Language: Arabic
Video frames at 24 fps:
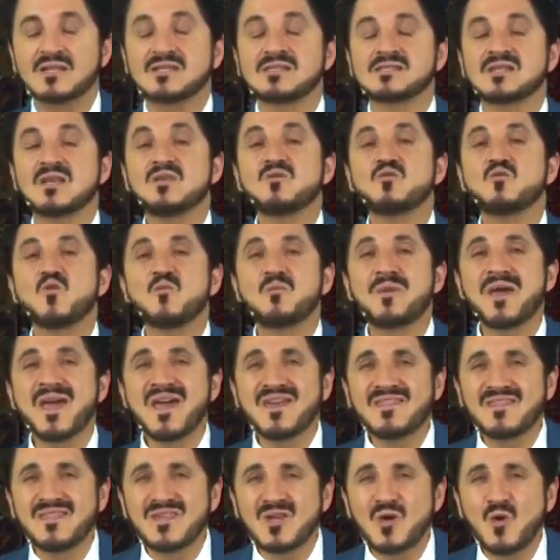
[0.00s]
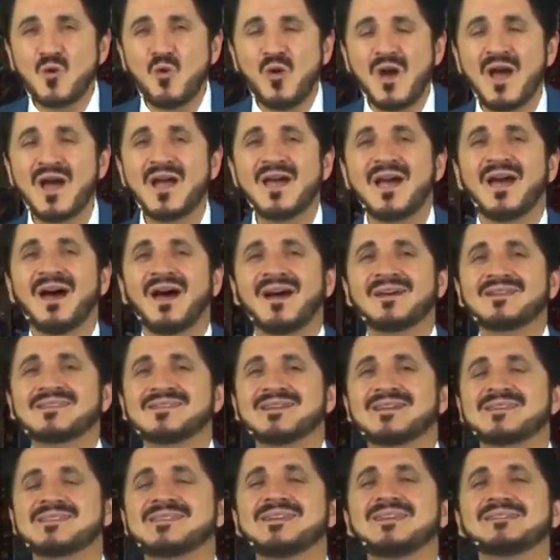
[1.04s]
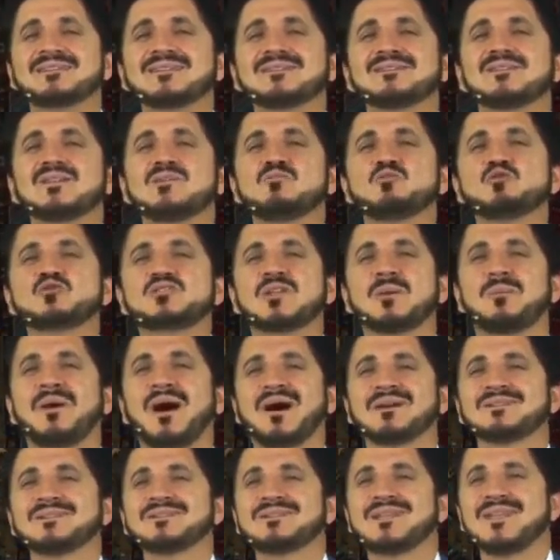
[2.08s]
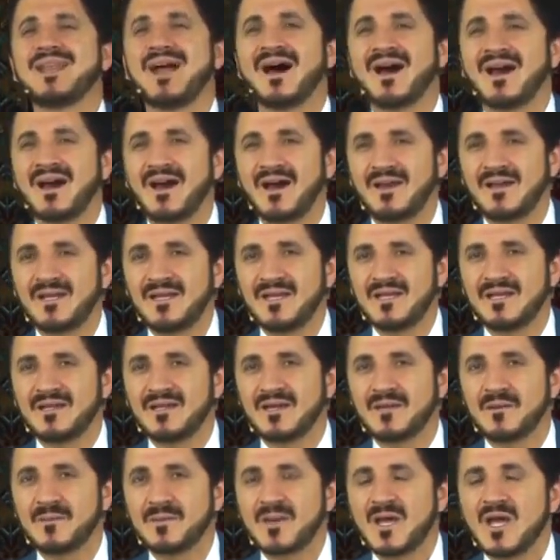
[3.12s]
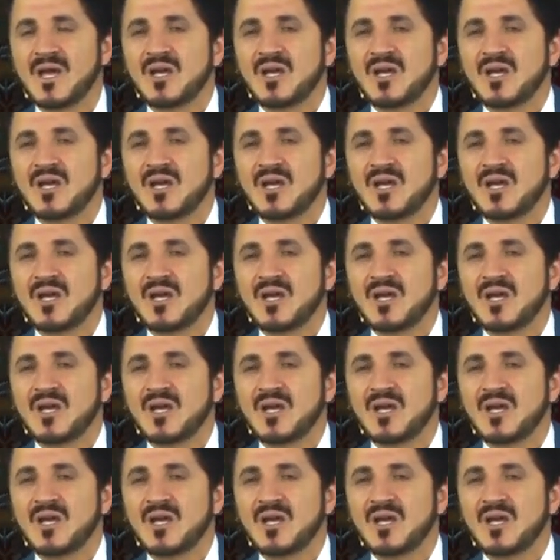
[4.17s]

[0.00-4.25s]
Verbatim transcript: السيكوباثي هو الشخصية ضد المجتمع ضد الآخرين